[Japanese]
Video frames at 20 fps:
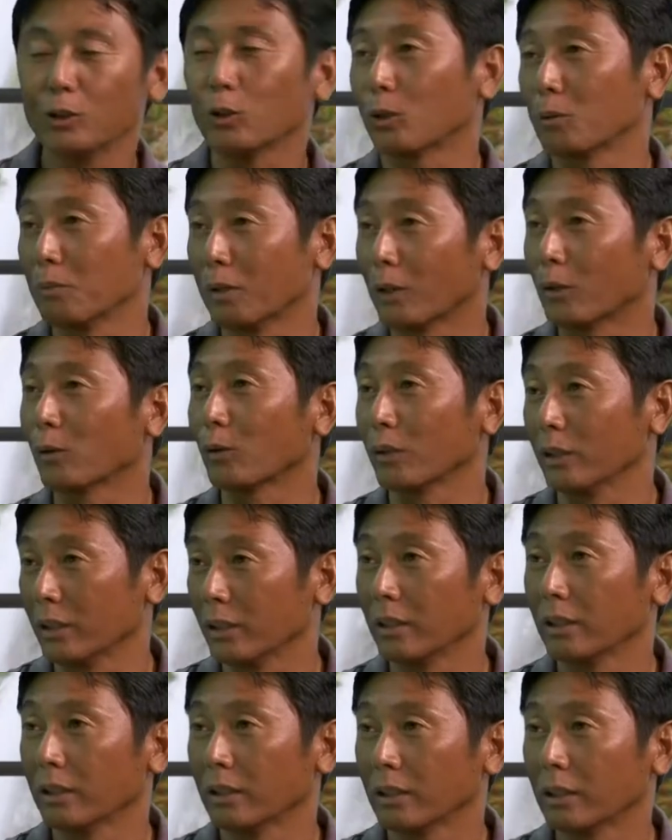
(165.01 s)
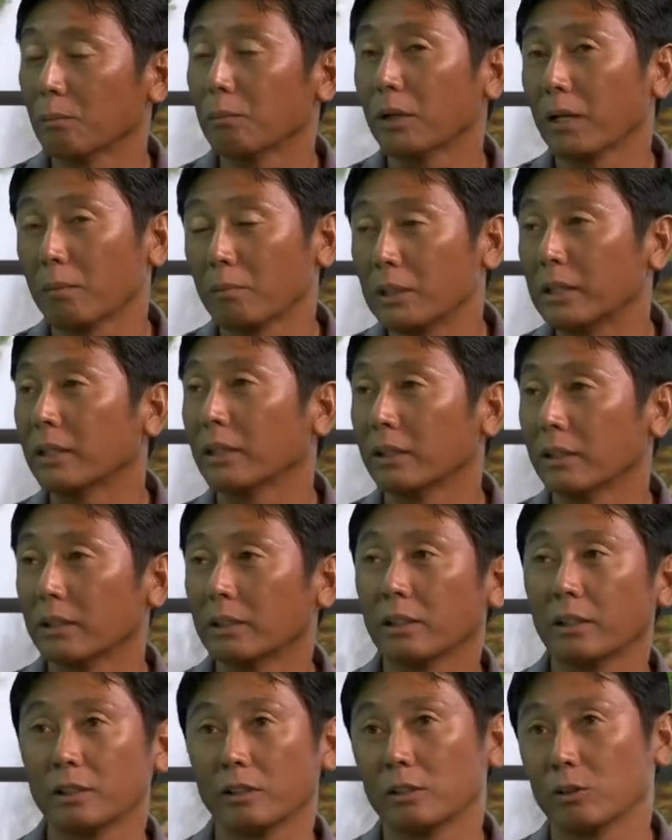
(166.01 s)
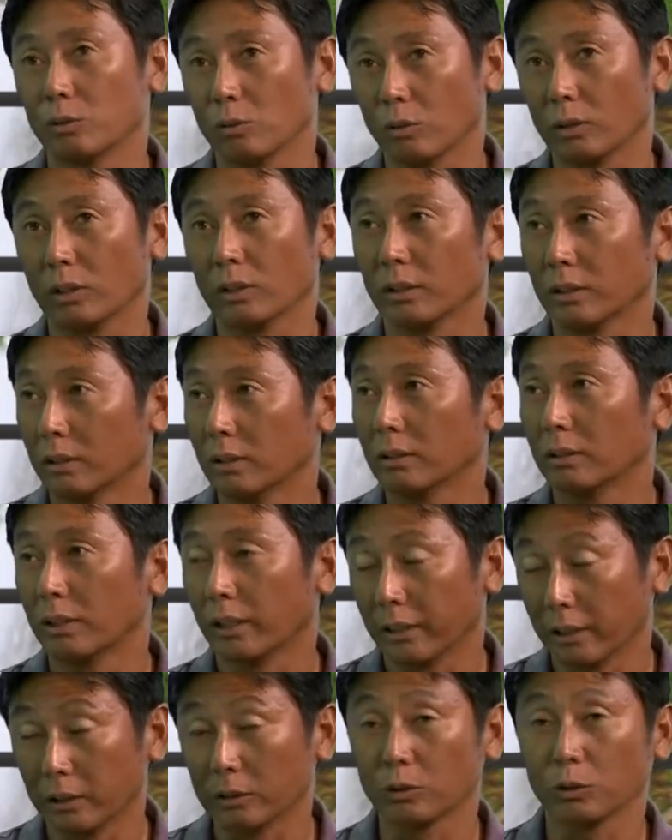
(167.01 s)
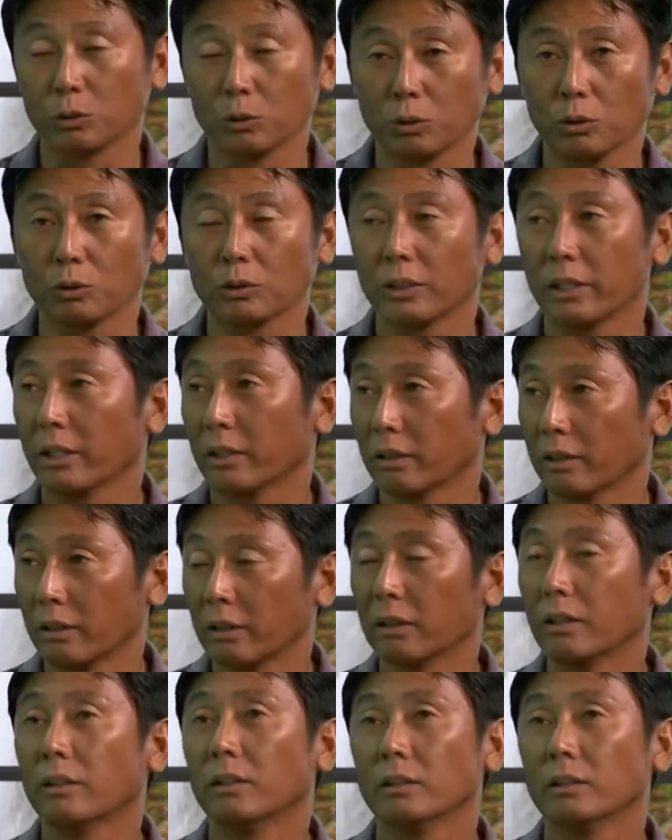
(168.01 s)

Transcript: 路決める時にやっぱりアメリカに行きたいっていうのが大学卒業してあって、